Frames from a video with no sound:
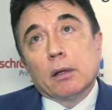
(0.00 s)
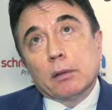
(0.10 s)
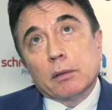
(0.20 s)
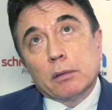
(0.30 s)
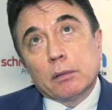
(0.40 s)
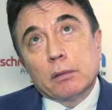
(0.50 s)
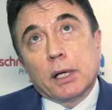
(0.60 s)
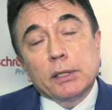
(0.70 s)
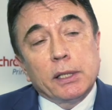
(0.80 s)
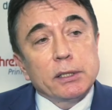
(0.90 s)
Э,
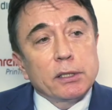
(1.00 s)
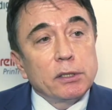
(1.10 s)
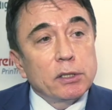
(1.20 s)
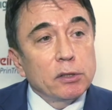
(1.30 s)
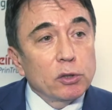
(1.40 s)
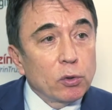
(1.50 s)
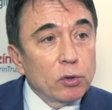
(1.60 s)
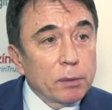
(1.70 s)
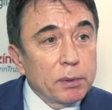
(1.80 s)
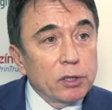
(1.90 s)
касается
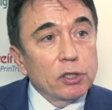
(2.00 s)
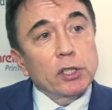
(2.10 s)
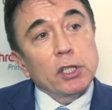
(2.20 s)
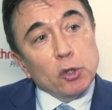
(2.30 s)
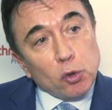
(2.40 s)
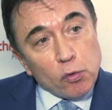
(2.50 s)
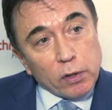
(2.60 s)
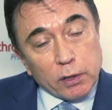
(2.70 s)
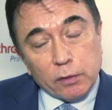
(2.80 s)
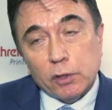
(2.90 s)
дистанционных платежей,
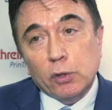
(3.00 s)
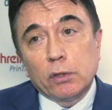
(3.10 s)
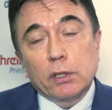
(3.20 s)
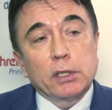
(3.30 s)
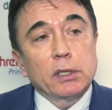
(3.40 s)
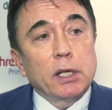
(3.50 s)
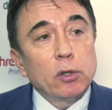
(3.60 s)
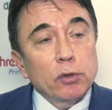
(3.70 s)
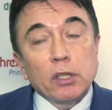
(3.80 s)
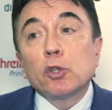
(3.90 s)
новых инновационных
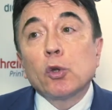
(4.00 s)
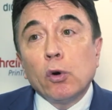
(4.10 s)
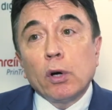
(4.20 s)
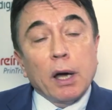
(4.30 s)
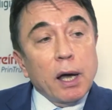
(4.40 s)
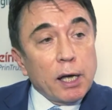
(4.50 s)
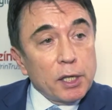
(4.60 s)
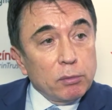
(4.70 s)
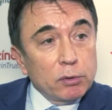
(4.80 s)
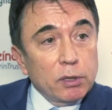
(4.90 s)
технологий, то, как
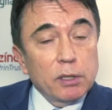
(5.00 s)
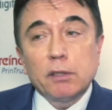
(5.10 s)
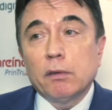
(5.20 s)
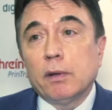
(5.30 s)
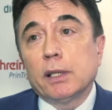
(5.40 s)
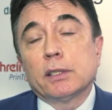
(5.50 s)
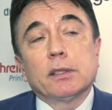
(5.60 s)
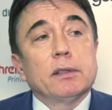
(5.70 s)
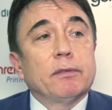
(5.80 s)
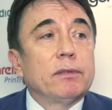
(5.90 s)
они будут
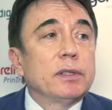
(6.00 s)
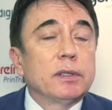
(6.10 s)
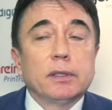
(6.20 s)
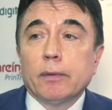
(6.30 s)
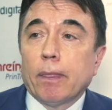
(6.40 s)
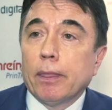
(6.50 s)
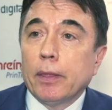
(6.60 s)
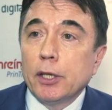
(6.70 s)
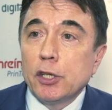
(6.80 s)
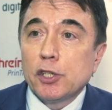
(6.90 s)
развиваться в
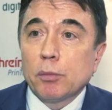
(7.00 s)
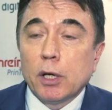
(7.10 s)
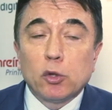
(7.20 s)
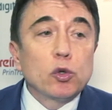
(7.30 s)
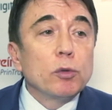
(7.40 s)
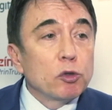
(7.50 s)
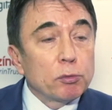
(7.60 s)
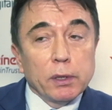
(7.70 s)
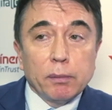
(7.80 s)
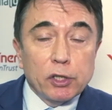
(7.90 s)
нынешнем году и,
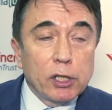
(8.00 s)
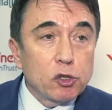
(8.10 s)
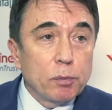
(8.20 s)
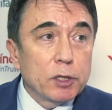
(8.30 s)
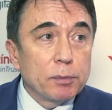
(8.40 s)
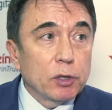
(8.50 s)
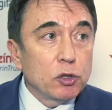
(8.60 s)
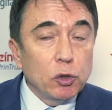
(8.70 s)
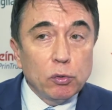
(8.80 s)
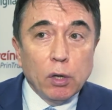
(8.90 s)
может быть, на ближайшую
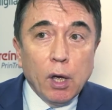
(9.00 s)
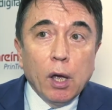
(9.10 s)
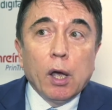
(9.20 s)
перспективу.